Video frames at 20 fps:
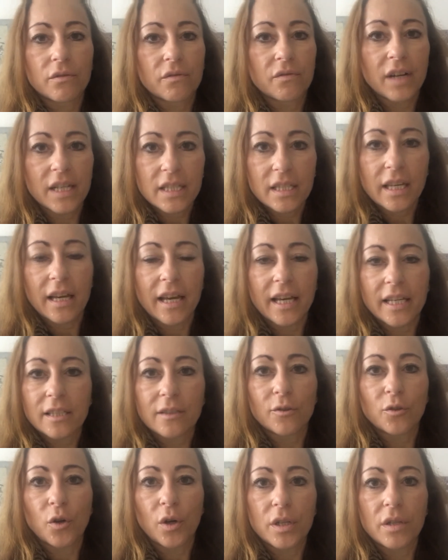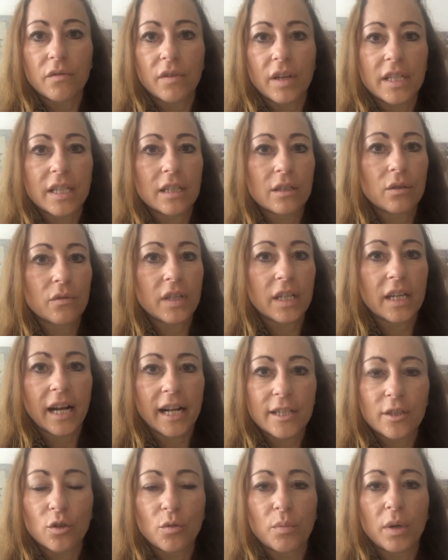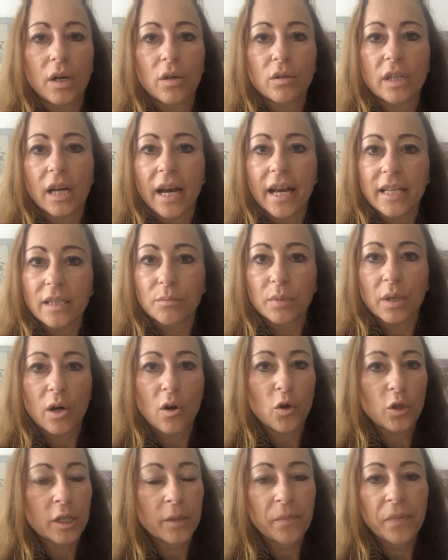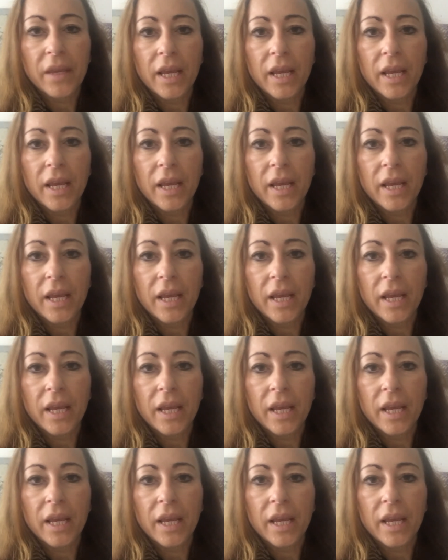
was ihr essen könnt, wenn ihr irgendwie Kalzium braucht, Eisen braucht